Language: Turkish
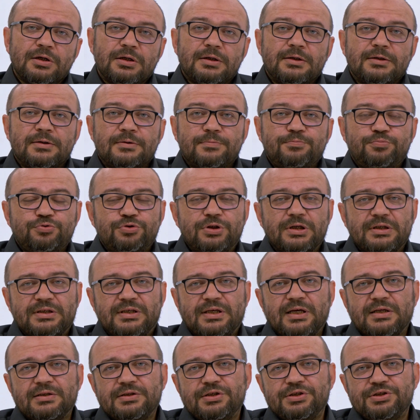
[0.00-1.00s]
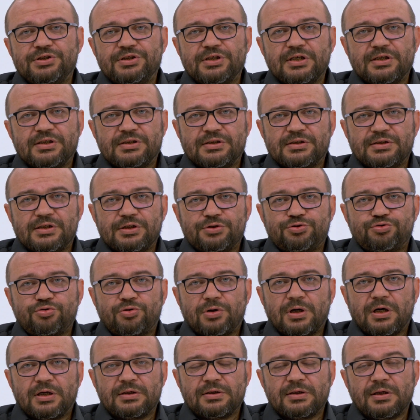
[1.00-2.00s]
E, bu da kendi içerisinde
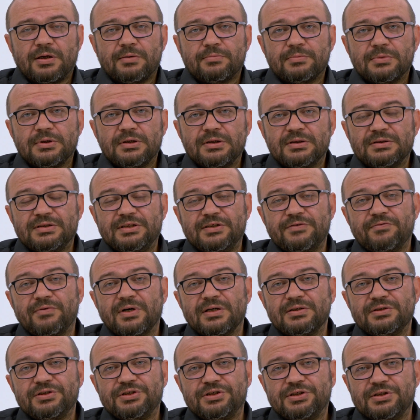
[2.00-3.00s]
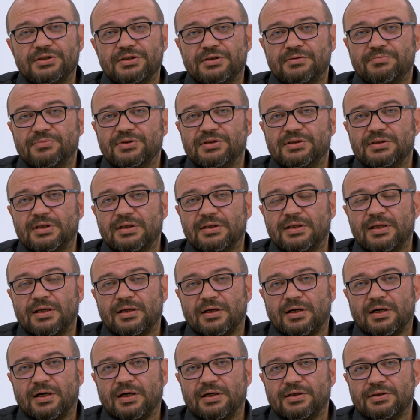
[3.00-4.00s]
çok anlamlı. Divan şiirimizde
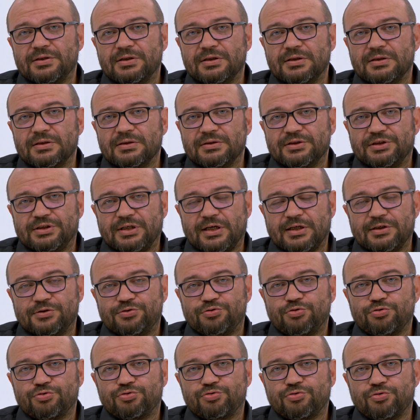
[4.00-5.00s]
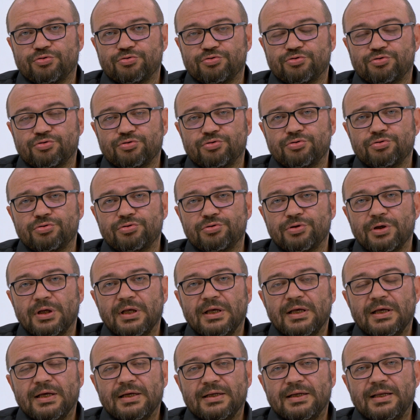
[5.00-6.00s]
de aynı şey söz konusudur.
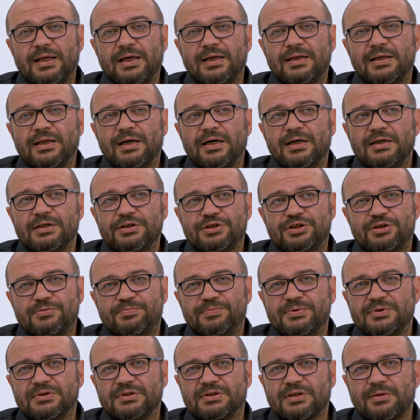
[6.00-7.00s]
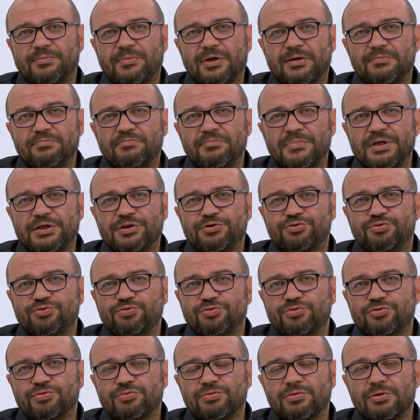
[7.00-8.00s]
Leyla hiçbir zaman
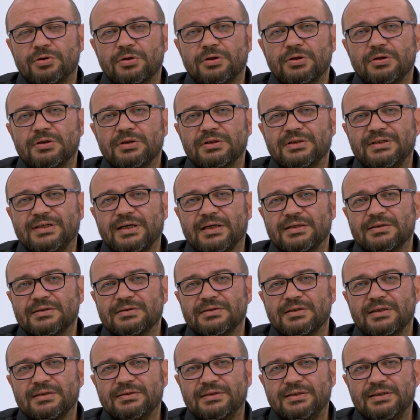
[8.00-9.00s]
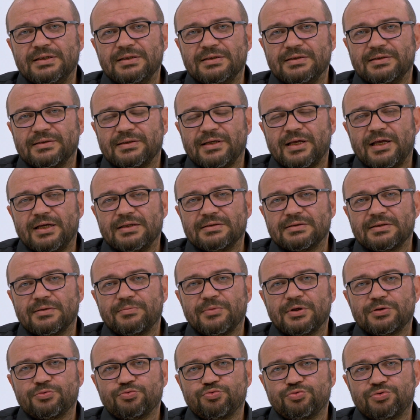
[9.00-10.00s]
Mecnun'un e, yanında değildir. Her
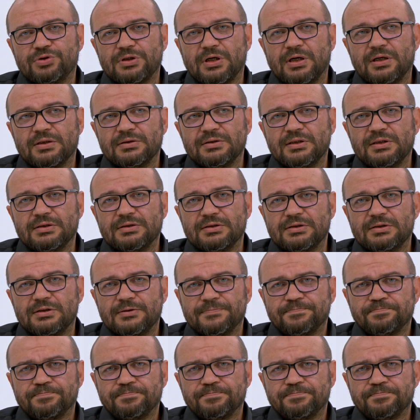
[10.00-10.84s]
zaman uzağındadır.